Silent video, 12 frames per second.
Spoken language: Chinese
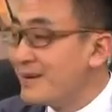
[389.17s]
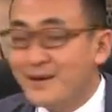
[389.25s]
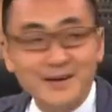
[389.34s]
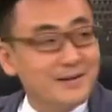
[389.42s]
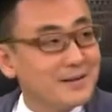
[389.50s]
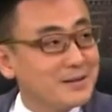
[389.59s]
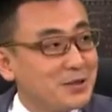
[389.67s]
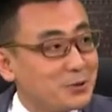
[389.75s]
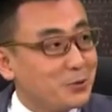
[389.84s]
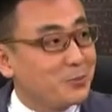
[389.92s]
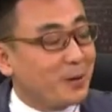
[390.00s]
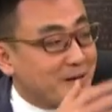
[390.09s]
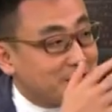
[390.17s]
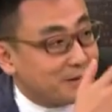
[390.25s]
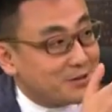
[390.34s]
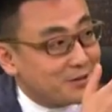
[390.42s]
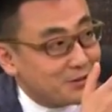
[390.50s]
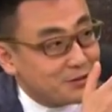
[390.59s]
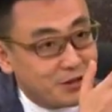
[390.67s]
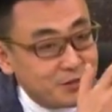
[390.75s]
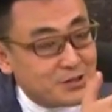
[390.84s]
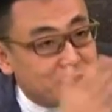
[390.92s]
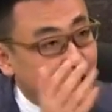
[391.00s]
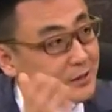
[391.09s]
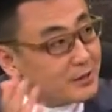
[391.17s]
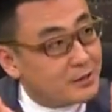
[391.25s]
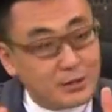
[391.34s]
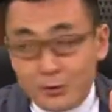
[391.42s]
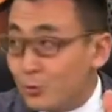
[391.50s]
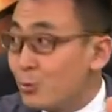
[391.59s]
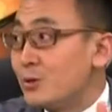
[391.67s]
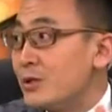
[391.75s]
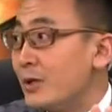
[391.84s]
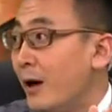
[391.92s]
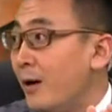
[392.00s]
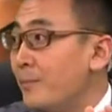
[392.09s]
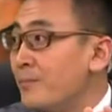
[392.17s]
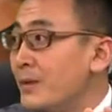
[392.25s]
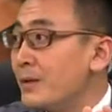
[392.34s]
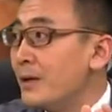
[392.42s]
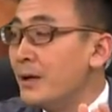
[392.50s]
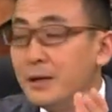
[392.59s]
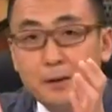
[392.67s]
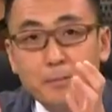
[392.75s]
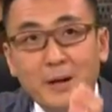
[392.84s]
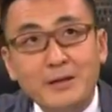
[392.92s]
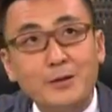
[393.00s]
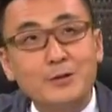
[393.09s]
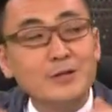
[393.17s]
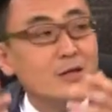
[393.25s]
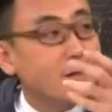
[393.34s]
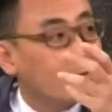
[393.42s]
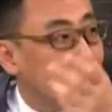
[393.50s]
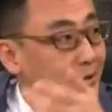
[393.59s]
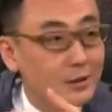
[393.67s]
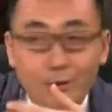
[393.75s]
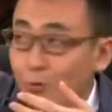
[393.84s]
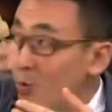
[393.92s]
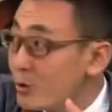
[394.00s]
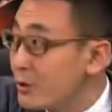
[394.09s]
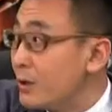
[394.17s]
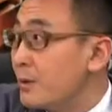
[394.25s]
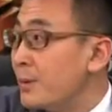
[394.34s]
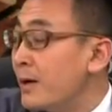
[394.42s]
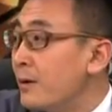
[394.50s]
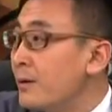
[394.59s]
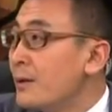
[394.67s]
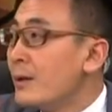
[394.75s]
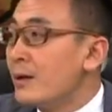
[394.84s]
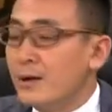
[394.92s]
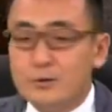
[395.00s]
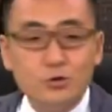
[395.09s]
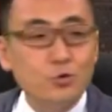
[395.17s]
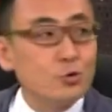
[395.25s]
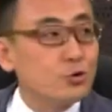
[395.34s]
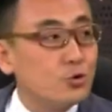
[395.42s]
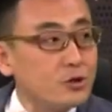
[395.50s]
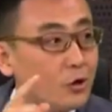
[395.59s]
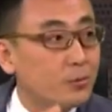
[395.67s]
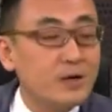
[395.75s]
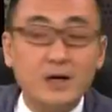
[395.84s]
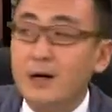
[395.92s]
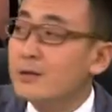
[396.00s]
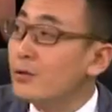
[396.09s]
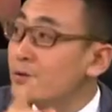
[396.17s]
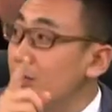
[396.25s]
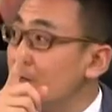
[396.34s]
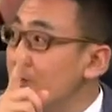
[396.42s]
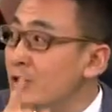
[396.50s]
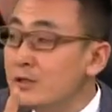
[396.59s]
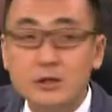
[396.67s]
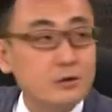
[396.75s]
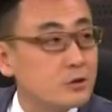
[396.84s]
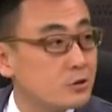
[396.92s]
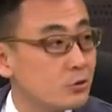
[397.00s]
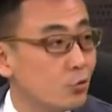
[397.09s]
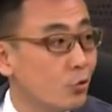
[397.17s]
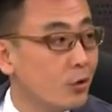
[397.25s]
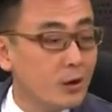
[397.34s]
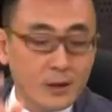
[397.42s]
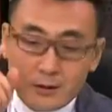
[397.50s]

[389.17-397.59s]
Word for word: 哎，这种把这个人间的这种东西啊，哎，搬到这样的一个故事里边，哎，处处让我们看到这个人情世故。